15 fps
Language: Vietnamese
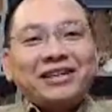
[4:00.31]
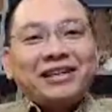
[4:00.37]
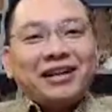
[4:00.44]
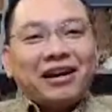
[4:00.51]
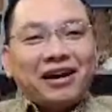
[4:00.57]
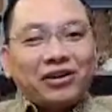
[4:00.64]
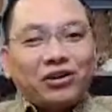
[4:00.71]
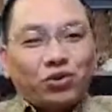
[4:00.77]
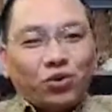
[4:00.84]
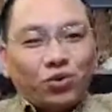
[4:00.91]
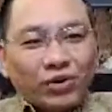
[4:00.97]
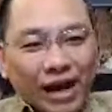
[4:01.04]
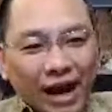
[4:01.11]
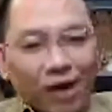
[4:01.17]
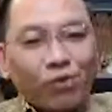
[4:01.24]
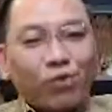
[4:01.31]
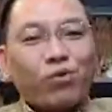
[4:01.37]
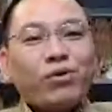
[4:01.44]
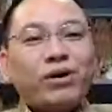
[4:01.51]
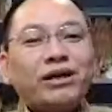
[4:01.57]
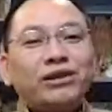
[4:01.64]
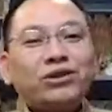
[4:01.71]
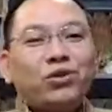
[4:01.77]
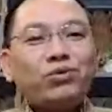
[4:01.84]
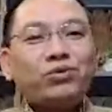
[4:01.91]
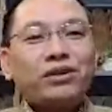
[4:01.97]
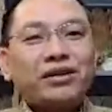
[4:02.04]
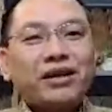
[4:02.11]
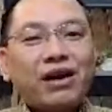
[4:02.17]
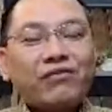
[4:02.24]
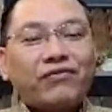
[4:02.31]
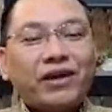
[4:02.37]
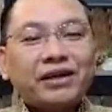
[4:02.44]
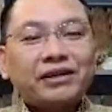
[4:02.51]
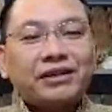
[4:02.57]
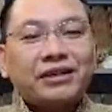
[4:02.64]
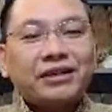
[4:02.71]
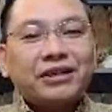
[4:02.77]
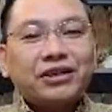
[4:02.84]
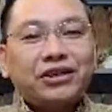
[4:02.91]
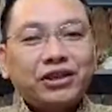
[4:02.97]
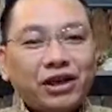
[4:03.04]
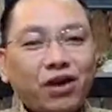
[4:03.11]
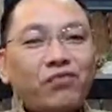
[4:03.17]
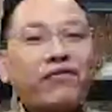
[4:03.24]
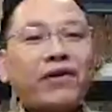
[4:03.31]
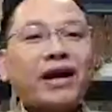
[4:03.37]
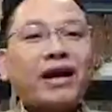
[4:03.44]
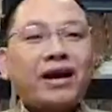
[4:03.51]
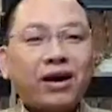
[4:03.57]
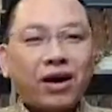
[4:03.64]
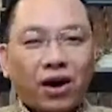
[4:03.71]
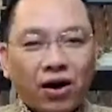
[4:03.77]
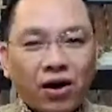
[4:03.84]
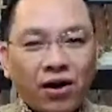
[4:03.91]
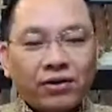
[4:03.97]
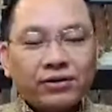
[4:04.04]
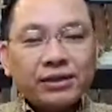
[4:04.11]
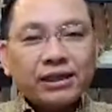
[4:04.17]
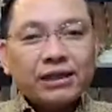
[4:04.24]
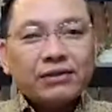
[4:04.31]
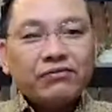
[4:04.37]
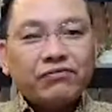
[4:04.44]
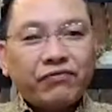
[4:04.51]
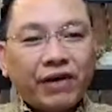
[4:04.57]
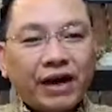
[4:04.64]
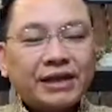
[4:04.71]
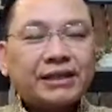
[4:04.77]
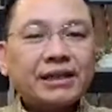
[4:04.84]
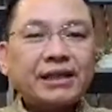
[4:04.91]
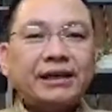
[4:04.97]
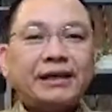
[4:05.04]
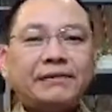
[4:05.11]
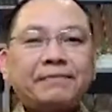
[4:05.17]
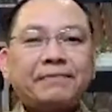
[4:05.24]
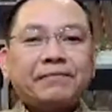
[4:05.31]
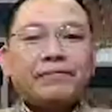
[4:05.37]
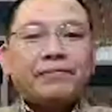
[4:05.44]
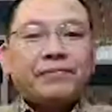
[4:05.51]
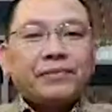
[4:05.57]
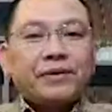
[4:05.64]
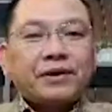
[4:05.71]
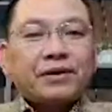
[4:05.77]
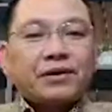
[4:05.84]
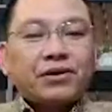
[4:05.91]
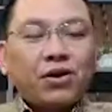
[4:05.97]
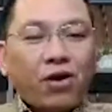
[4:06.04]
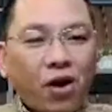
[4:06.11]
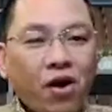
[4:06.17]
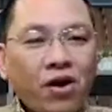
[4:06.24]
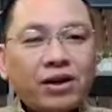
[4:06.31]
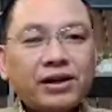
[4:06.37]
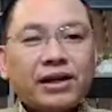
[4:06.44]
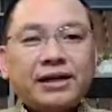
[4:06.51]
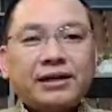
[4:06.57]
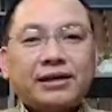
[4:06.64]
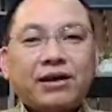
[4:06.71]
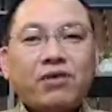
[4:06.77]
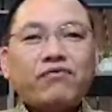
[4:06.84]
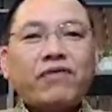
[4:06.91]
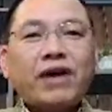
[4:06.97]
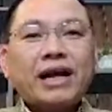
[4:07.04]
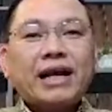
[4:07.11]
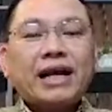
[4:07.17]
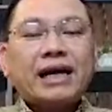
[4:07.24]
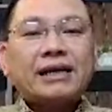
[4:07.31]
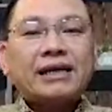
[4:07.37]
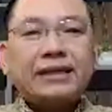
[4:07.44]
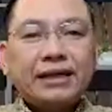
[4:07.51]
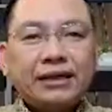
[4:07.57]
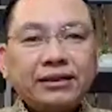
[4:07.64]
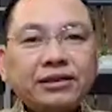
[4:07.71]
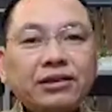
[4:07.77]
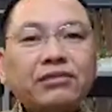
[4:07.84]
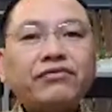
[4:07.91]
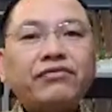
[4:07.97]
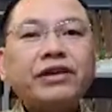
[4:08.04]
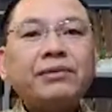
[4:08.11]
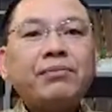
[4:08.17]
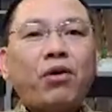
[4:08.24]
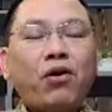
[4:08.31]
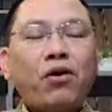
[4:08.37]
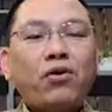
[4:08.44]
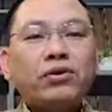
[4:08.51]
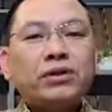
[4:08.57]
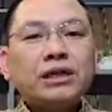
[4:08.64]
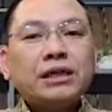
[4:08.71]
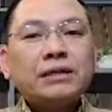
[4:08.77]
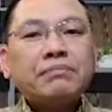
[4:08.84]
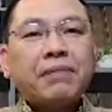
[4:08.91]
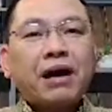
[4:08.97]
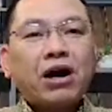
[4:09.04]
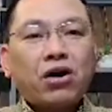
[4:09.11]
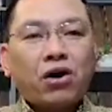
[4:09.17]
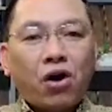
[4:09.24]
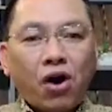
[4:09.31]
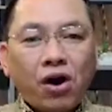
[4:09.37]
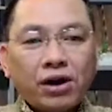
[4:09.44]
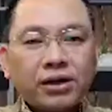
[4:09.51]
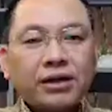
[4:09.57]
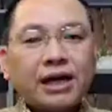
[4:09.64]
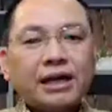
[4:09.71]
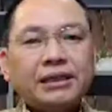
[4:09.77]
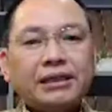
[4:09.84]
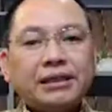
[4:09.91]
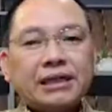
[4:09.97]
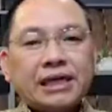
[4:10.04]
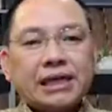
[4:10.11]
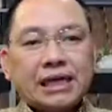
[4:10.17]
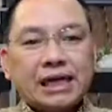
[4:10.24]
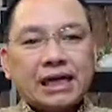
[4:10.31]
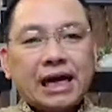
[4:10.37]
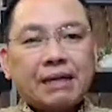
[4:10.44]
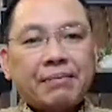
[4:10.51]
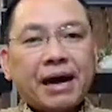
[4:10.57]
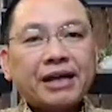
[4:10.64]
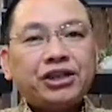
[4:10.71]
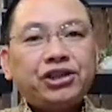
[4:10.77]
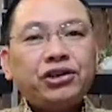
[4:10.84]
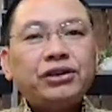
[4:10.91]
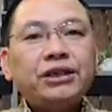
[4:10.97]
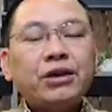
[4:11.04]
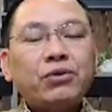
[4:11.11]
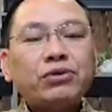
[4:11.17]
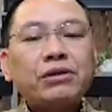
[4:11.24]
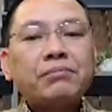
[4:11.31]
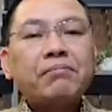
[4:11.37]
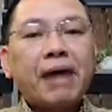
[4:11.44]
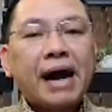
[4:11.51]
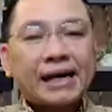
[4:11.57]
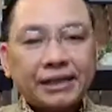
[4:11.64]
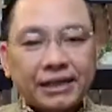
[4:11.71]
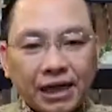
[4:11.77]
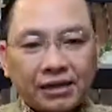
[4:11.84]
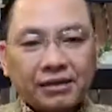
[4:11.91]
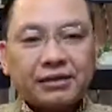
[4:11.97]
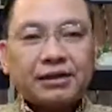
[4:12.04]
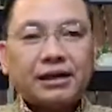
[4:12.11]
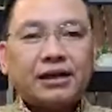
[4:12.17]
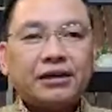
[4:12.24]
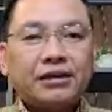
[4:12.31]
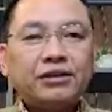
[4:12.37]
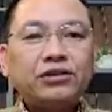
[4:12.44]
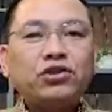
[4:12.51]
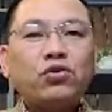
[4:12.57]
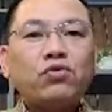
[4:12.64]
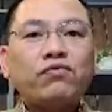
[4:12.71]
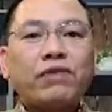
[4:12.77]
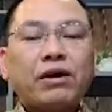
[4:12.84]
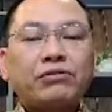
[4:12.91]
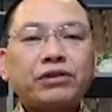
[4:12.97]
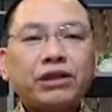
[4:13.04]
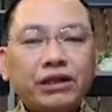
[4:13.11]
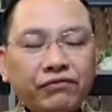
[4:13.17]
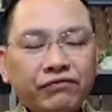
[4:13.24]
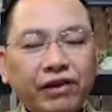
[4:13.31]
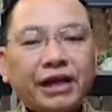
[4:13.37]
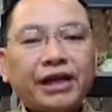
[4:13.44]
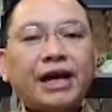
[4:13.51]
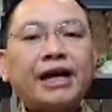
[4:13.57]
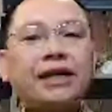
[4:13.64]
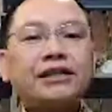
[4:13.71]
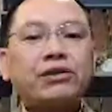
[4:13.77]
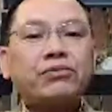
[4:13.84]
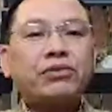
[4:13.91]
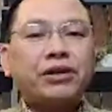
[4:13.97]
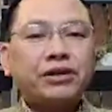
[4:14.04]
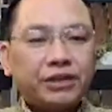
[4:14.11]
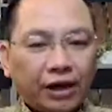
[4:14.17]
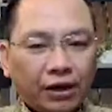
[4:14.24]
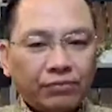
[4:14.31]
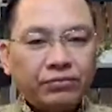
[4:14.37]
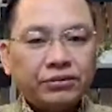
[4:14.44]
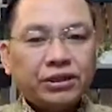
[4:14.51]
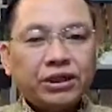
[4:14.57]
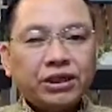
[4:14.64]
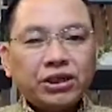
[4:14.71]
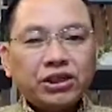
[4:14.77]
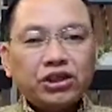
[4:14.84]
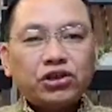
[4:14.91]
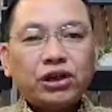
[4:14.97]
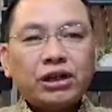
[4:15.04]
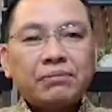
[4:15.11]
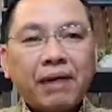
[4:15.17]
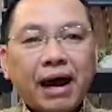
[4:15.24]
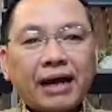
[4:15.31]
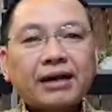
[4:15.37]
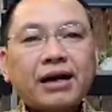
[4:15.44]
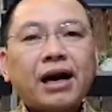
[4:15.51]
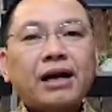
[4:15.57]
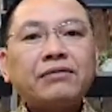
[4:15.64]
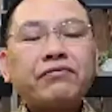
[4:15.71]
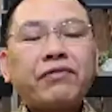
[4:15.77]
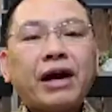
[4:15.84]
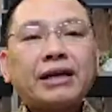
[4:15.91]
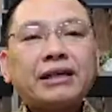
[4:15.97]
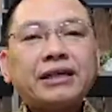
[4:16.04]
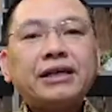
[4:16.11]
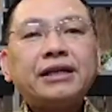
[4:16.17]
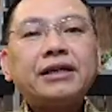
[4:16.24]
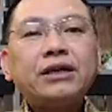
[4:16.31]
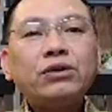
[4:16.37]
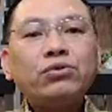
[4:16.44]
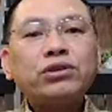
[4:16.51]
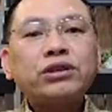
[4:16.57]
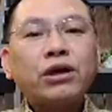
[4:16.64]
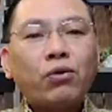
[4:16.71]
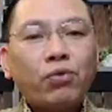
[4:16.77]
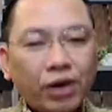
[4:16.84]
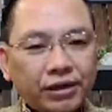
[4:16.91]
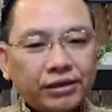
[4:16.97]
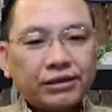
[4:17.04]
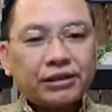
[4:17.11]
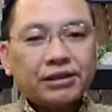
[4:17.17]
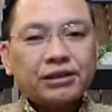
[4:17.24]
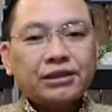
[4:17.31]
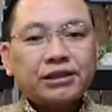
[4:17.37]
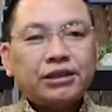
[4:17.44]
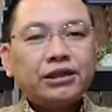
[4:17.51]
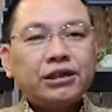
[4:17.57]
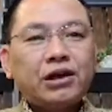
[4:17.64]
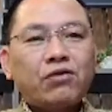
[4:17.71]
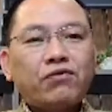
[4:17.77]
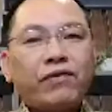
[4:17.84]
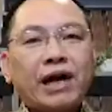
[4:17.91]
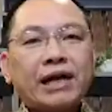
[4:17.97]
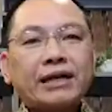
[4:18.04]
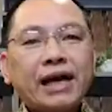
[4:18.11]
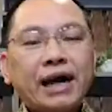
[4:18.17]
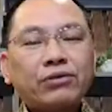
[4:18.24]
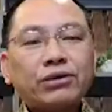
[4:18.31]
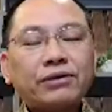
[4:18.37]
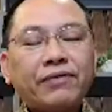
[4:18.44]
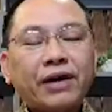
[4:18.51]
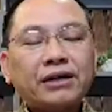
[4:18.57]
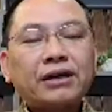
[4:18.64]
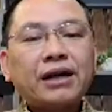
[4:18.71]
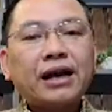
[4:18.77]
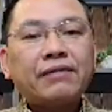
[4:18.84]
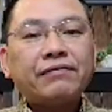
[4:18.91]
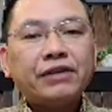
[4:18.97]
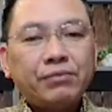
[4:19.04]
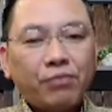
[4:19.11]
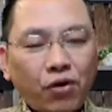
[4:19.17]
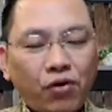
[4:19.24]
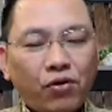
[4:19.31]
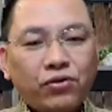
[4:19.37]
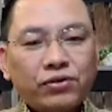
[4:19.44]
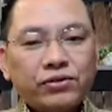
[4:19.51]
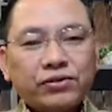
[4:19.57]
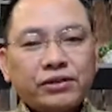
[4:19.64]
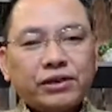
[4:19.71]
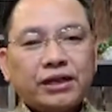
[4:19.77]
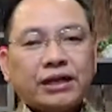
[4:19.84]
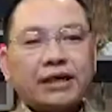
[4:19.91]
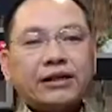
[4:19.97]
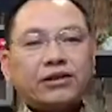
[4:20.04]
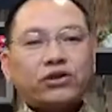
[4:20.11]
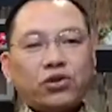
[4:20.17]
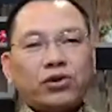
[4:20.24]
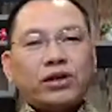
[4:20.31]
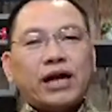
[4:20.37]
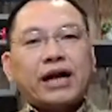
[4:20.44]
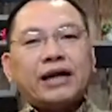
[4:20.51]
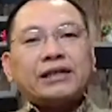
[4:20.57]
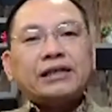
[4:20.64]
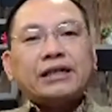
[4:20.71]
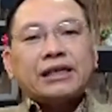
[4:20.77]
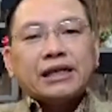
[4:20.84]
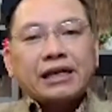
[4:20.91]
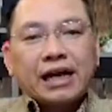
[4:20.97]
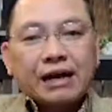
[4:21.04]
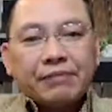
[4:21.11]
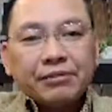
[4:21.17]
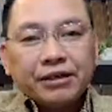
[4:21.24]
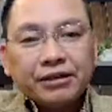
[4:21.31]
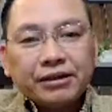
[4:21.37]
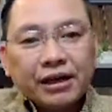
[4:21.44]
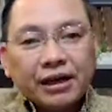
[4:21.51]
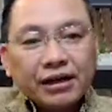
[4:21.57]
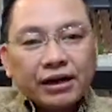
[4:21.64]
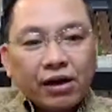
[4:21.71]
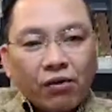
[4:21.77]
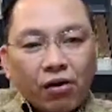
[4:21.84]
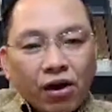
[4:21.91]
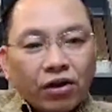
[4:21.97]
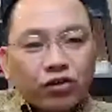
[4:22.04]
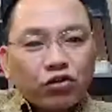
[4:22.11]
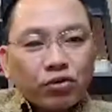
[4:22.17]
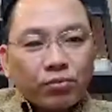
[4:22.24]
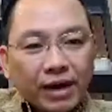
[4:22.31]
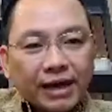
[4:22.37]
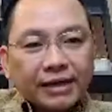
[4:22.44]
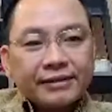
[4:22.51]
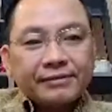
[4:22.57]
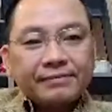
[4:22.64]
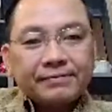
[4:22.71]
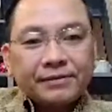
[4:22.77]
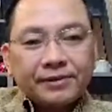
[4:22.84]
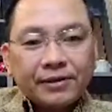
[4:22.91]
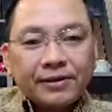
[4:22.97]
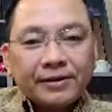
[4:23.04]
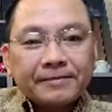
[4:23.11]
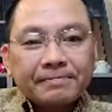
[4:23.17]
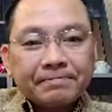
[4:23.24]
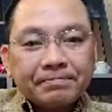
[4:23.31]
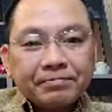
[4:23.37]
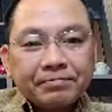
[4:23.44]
thì ở chỗ nào cũng ứng dụng được đạo phật chứ không phải là khó vậy thì khó ở đây không phải là kiến thức vĩ mô mà khó ở đây là bạn chưa hiểu được bản chất để ứng dụng vào từng vấn đề trong đời sống cho nên bạn cần phải nghiên cứu sâu hơn chứ không phải đạo phật là vĩ mô à, rồi ạ à, cảm ơn ờ, câu hỏi của bạn rồi